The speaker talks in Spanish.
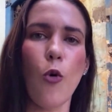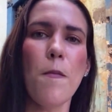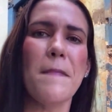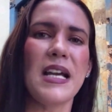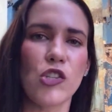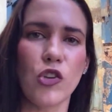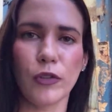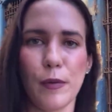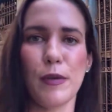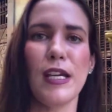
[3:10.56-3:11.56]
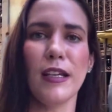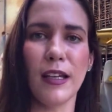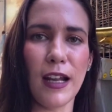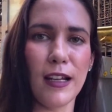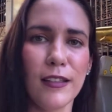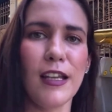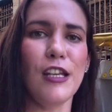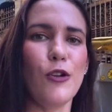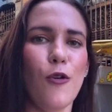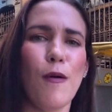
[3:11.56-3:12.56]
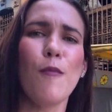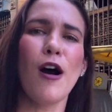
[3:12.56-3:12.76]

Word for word: un besote bien grande y nos vamos